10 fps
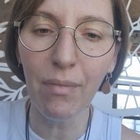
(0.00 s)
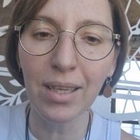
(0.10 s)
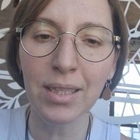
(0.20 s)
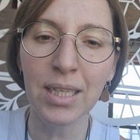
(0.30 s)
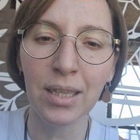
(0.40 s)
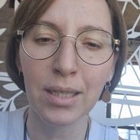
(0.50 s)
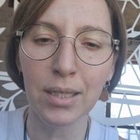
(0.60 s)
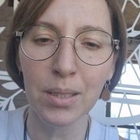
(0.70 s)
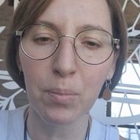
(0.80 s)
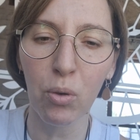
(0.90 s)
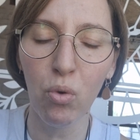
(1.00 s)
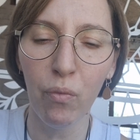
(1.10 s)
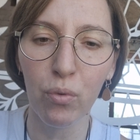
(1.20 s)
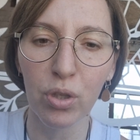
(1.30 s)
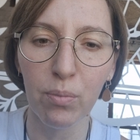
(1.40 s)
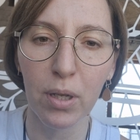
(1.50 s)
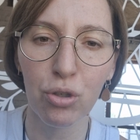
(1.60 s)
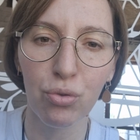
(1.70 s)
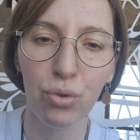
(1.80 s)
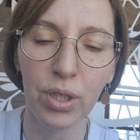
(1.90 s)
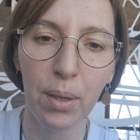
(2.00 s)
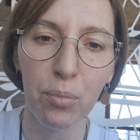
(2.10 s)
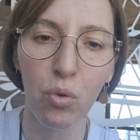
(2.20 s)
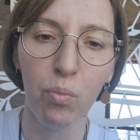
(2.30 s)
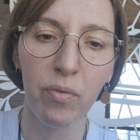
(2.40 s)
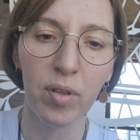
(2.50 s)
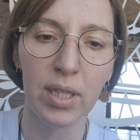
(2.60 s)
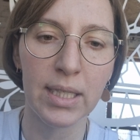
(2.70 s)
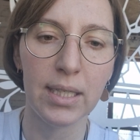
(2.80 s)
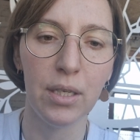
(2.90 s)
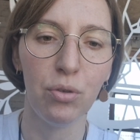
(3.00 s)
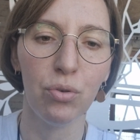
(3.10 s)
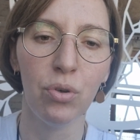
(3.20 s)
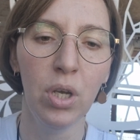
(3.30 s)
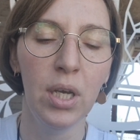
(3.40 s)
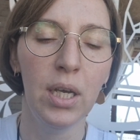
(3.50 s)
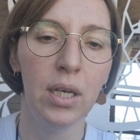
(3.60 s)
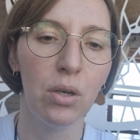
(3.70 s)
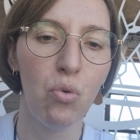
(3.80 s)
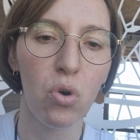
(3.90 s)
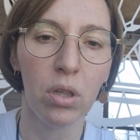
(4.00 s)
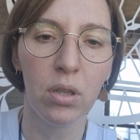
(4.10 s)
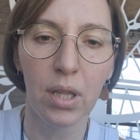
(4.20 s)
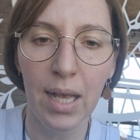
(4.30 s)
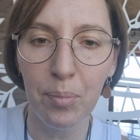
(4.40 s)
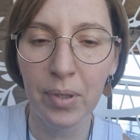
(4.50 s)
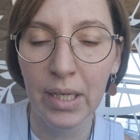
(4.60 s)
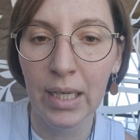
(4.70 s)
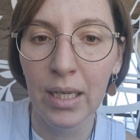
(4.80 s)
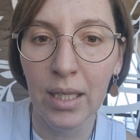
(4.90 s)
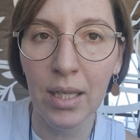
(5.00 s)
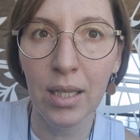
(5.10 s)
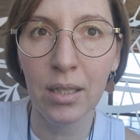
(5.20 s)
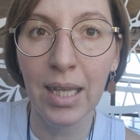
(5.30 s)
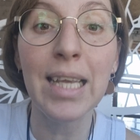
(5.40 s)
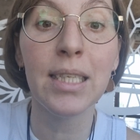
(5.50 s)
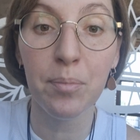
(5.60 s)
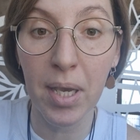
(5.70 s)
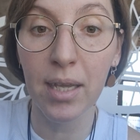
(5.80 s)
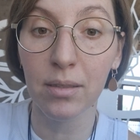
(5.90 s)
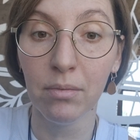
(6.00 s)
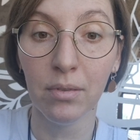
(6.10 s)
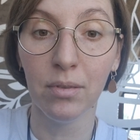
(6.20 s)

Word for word: делала распаковку небольшую, я пробовала серию Coral Club для себя,